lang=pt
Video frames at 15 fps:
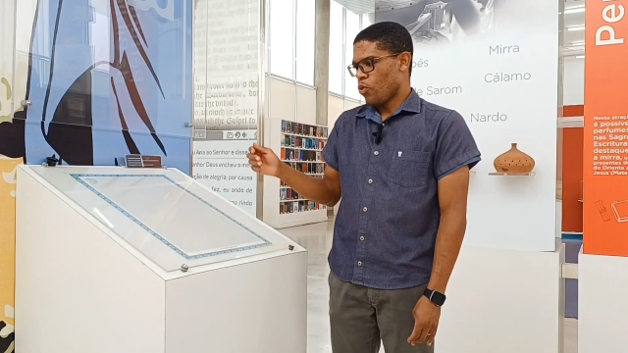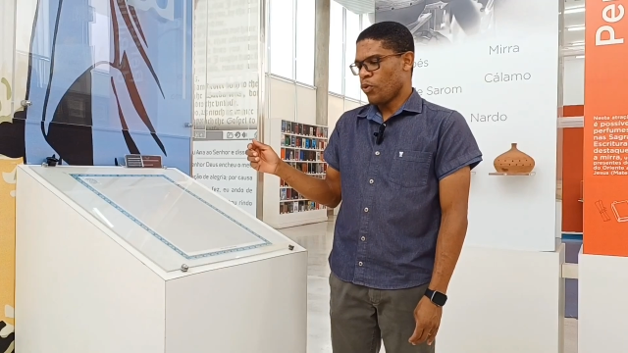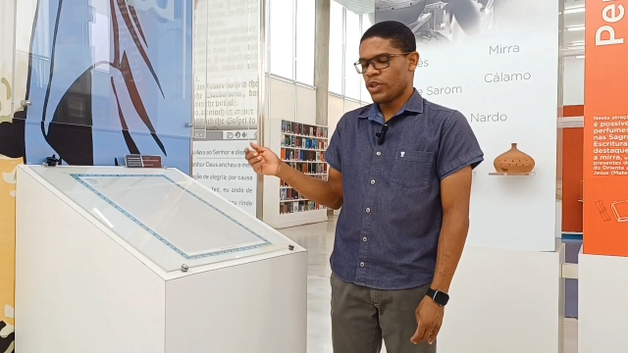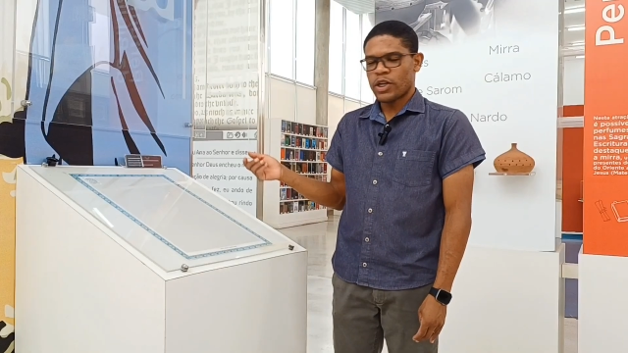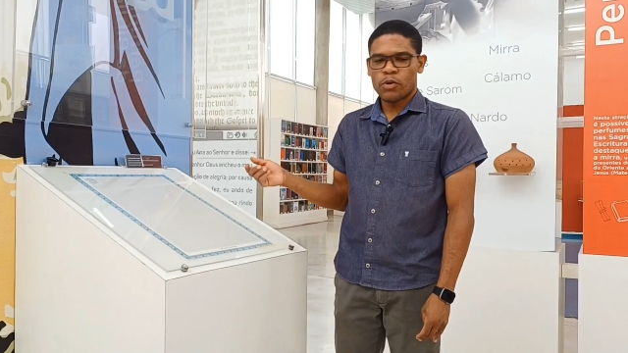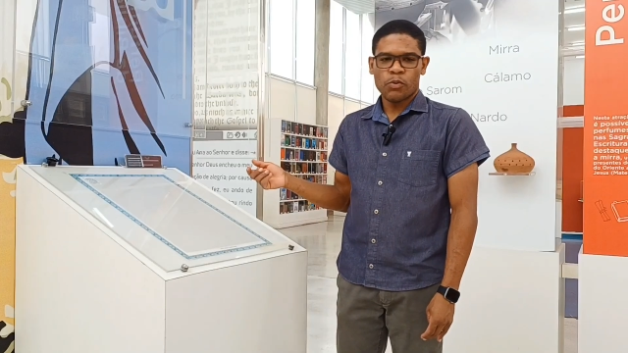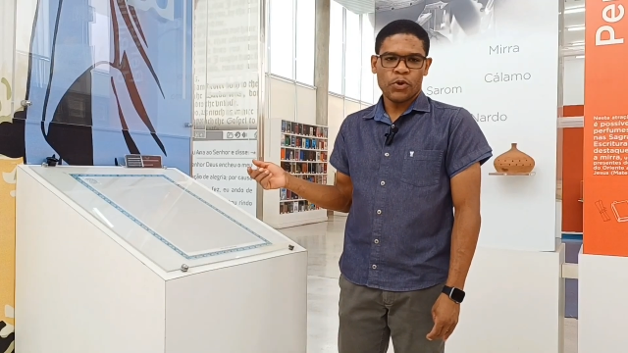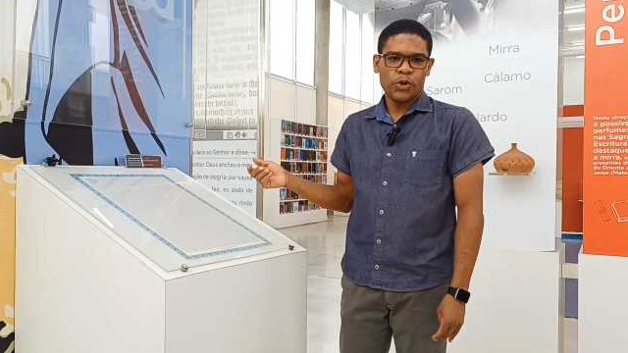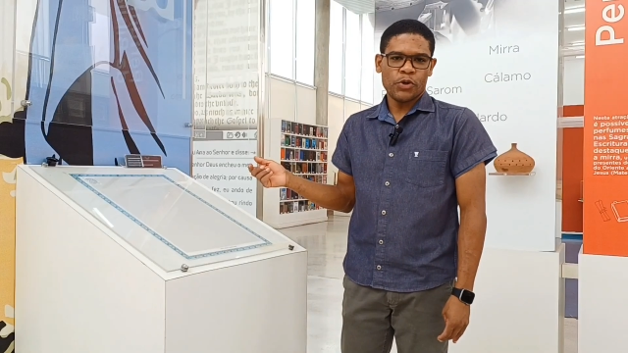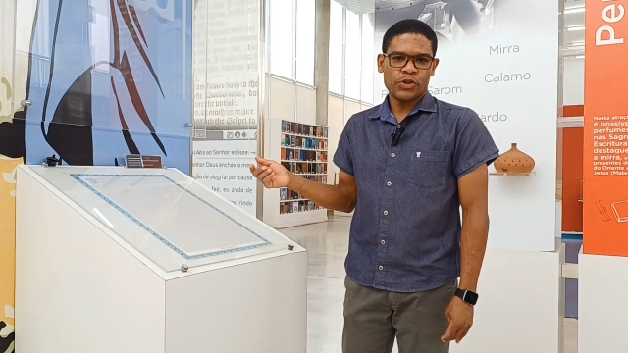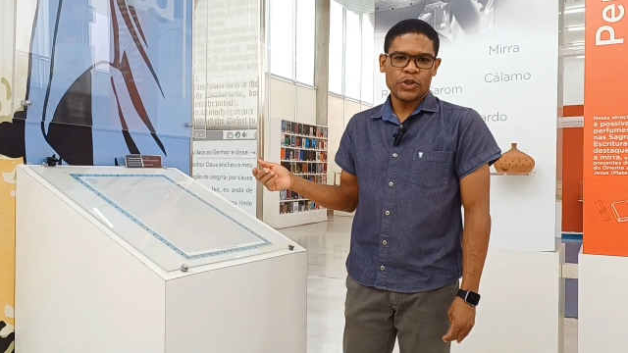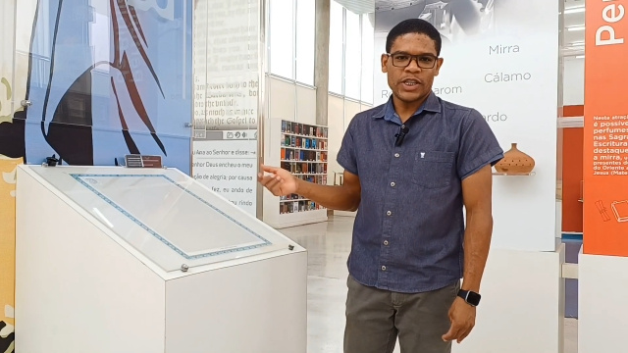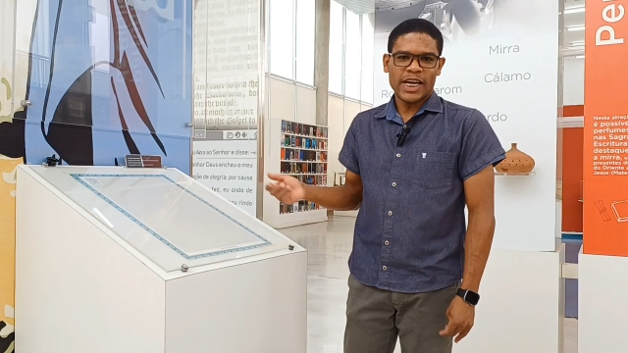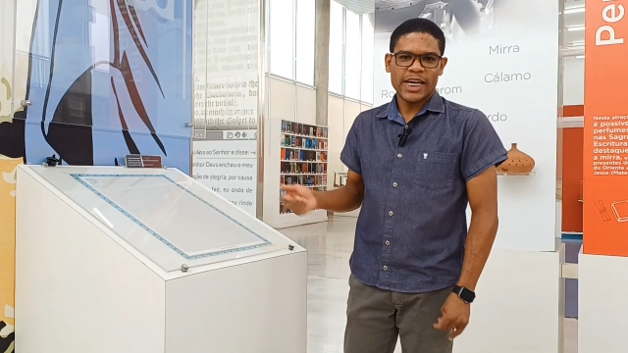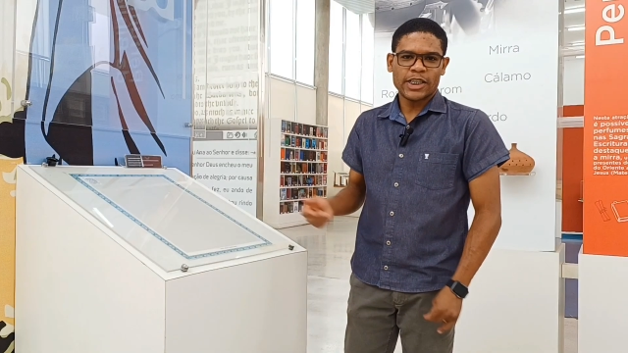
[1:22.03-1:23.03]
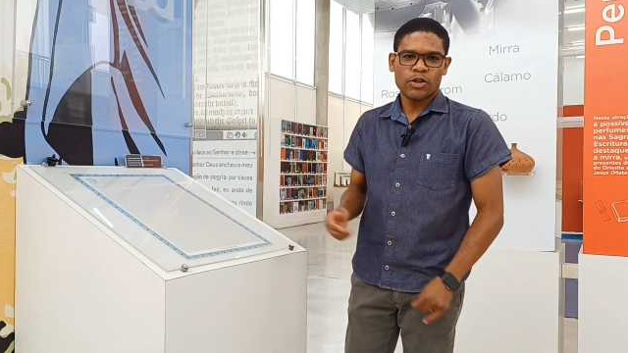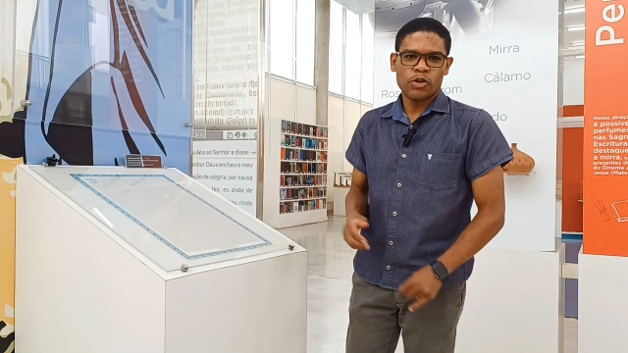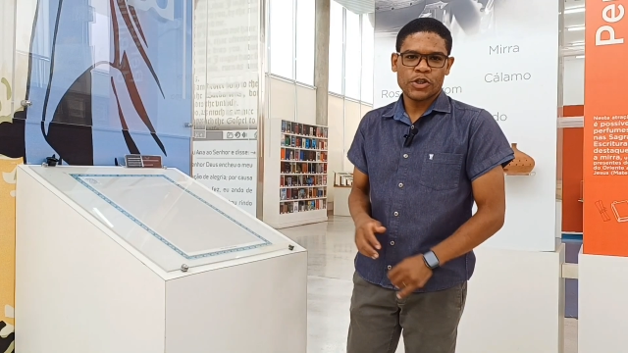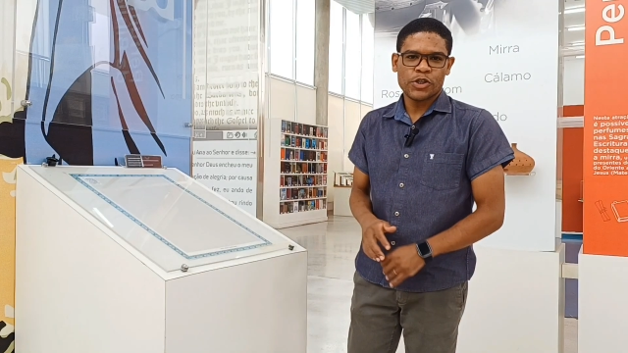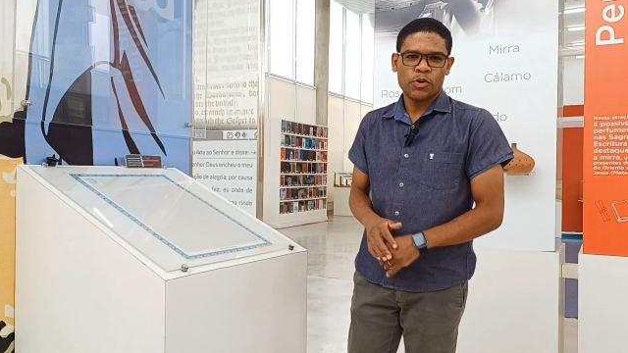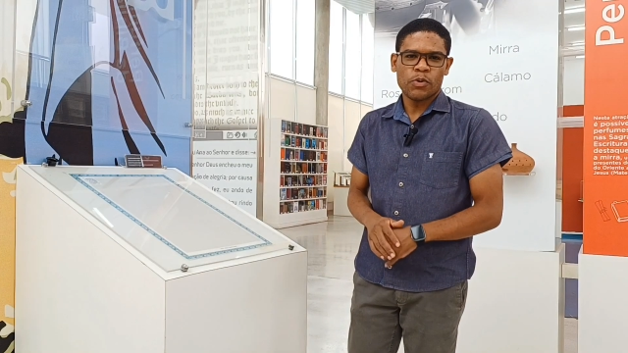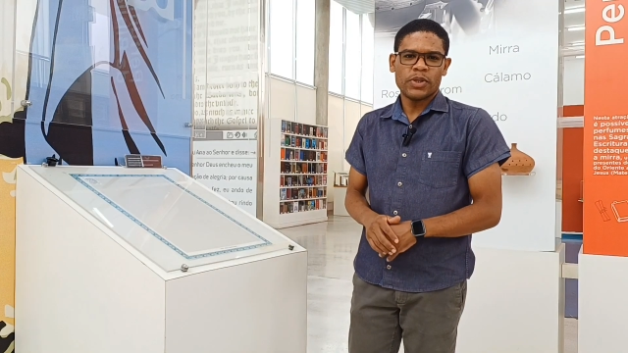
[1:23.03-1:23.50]
Outra curiosidade que
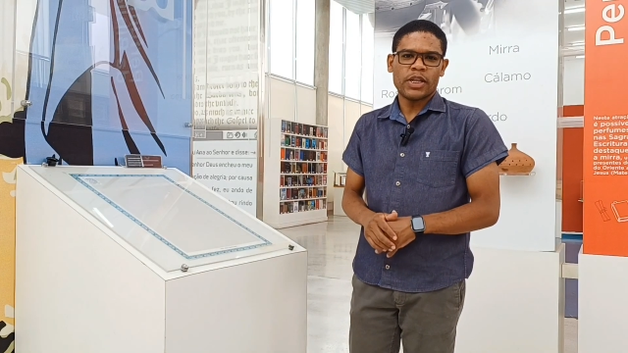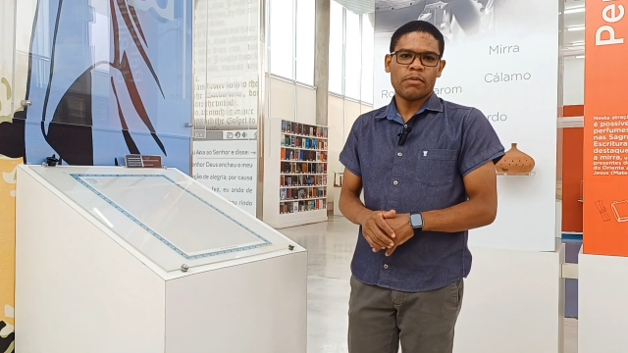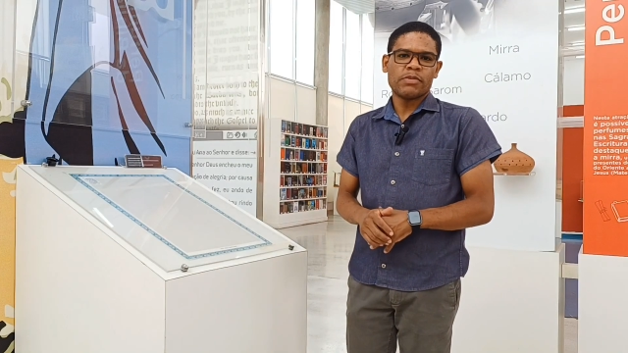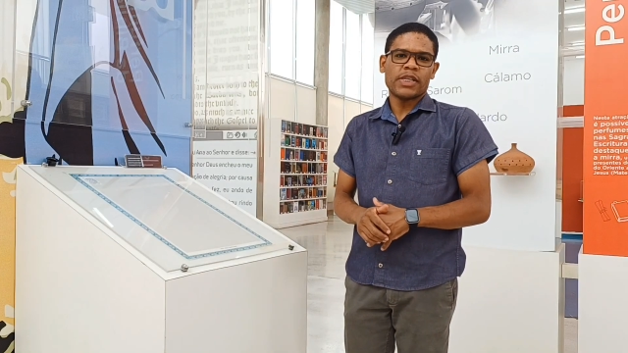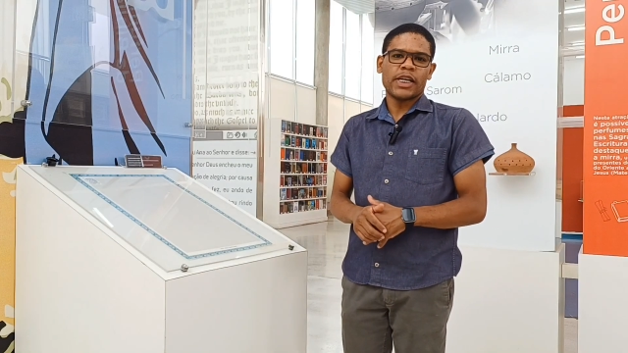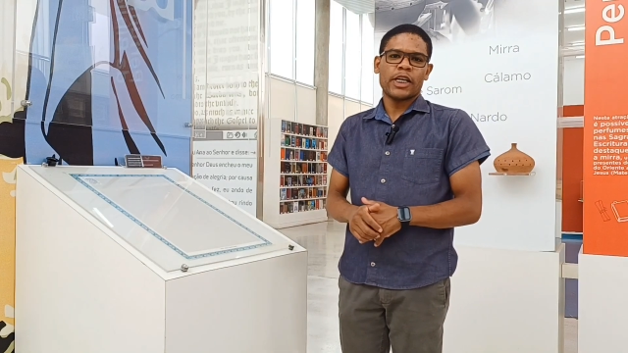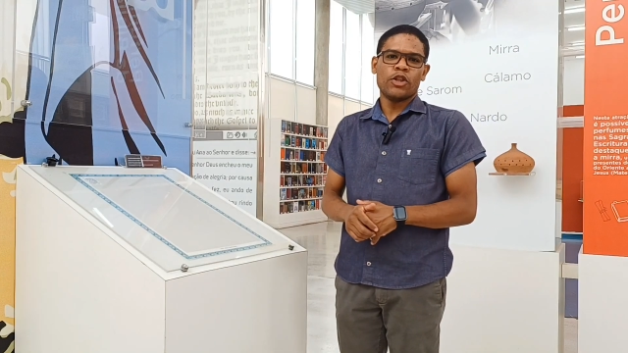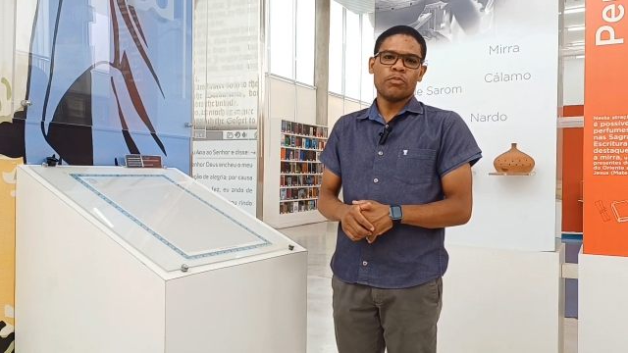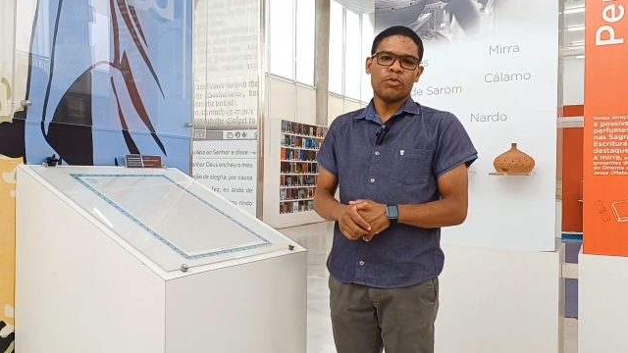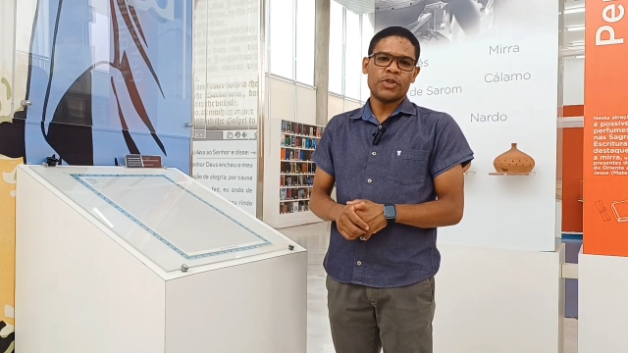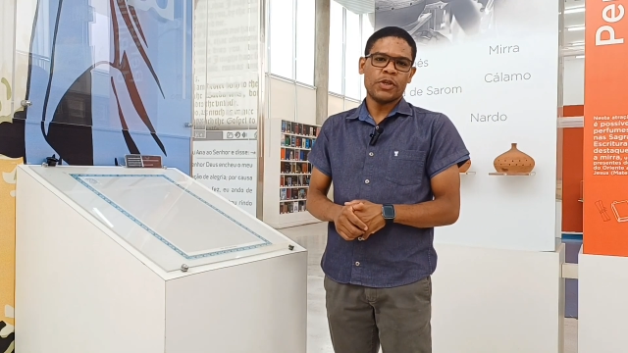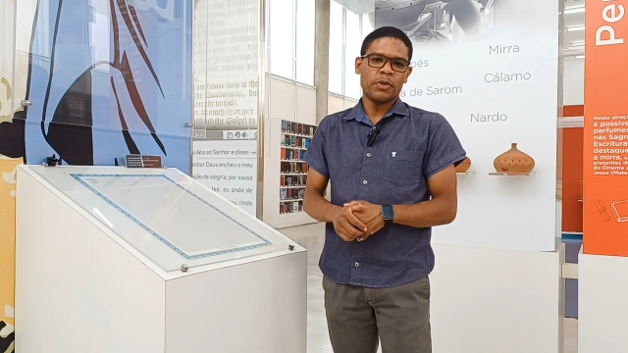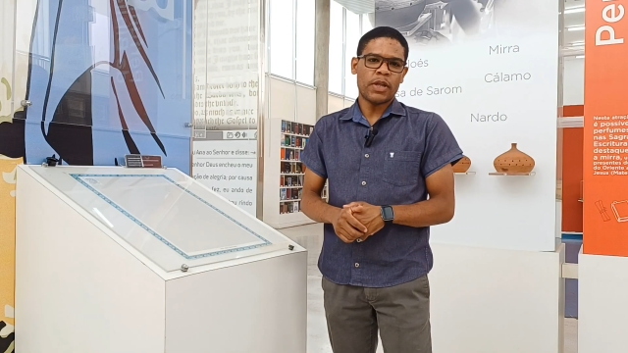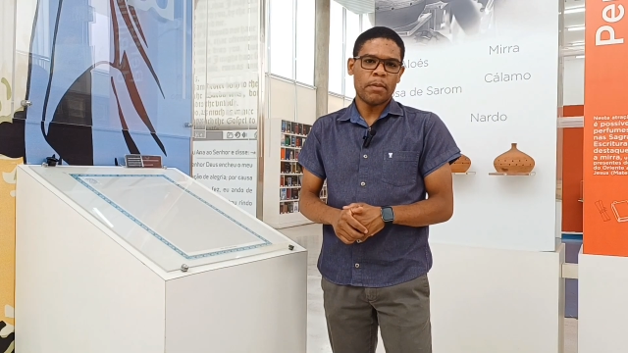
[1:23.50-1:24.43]
nós encontramos aqui no Museu